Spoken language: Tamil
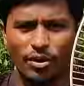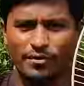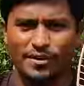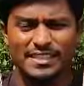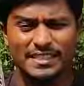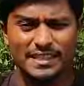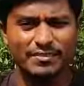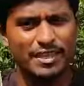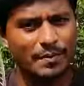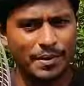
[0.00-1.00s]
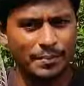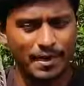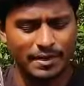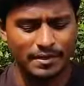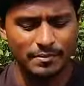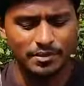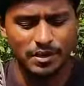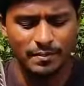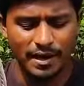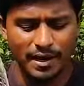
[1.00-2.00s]
ஓகே ஃப்ரெண்ட்ஸ் இதை வந்து எப்படி பண்ணுறது அப்படின்னு
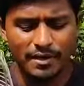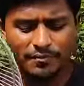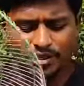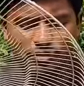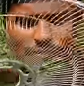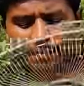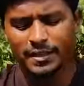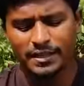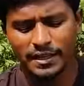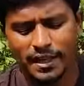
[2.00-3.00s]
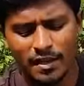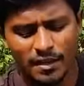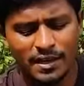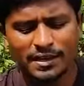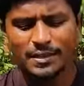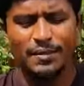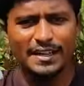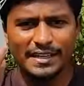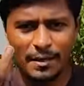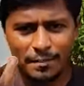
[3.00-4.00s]
சொல்லி பார்க்கலாம் ஃபஸ்ட்டு வந்து பார்த்தீங்கன்னா இந்த
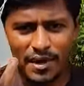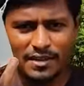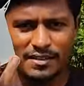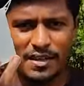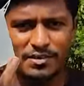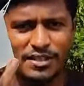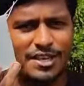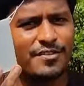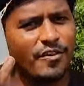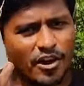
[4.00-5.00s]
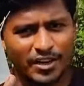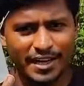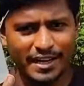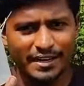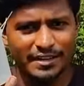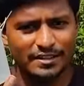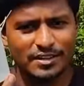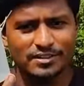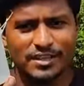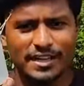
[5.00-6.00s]
மாதிரி டப்பாக இருந்தாலும் சரி வாட்டர் கேன்
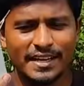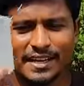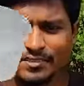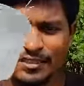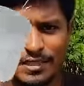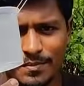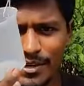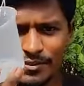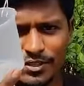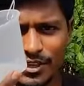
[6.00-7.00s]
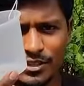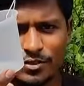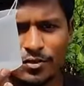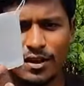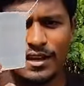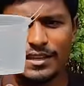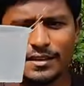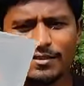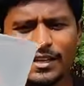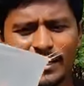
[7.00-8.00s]
இருந்தாலும் சரி நீங்கள் வந்து இந்த மாதிரி வந்து எடுத்துக்கோங்க
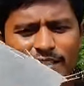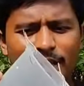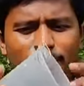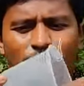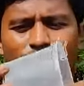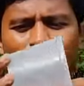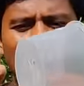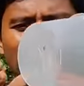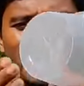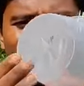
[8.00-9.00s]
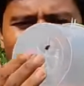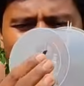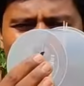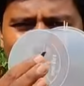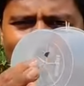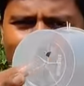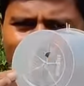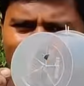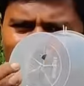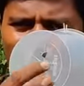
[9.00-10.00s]
இதில் வந்து என்ன செய்ய போகிறோம் அப்படின்னு சொல்லி பார்த்தீங்கன்னா பின்னாடி இந்த
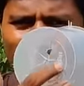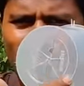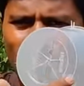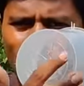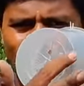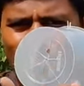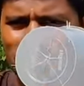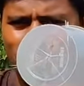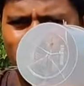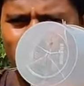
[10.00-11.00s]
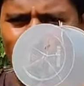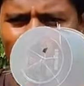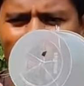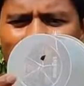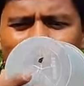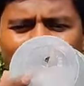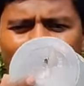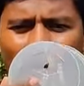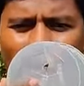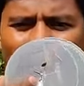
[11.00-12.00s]
இந்த மாதிரி வந்து கோடு வந்து போட்டுக்கோங்க
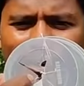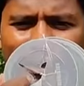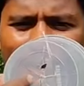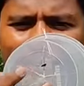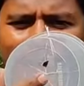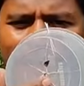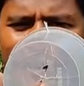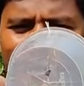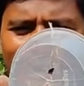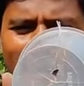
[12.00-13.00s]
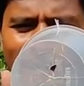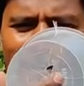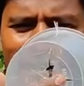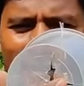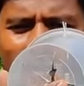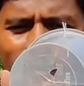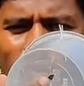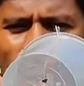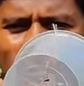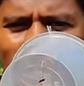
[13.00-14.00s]
கோடு போட்டிங்க அப்படின்னா பாருங்களேன் இப்படி
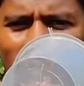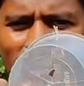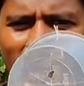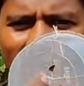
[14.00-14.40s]
வந்து உள்ளக்க வந்து